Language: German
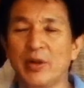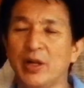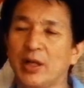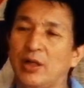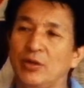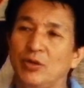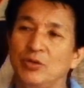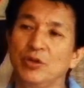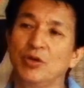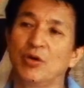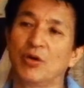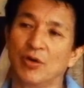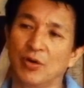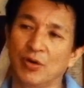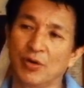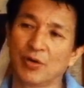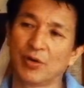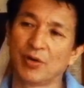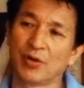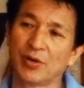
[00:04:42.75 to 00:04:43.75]
äh, antwortet
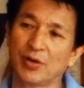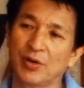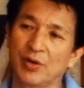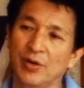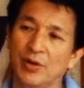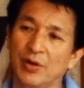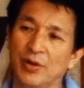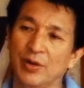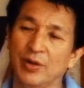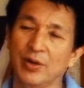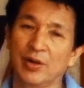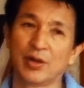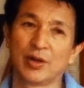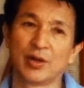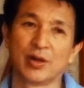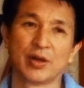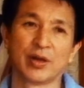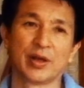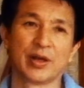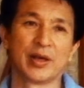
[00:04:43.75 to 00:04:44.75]
Shigeo Yamada auf
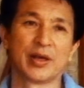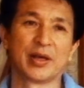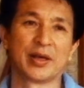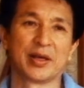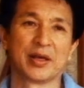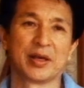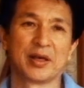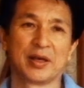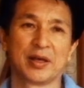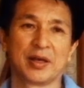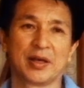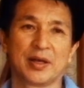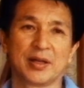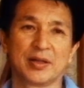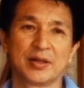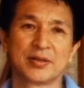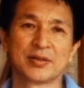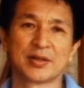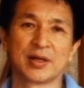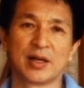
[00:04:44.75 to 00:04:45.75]
die Frage nach dem
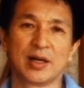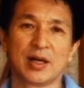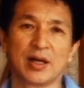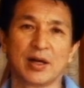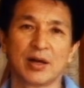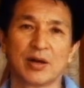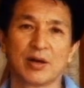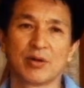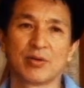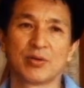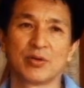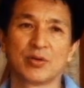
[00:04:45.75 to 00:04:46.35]
Olympia-Favoriten.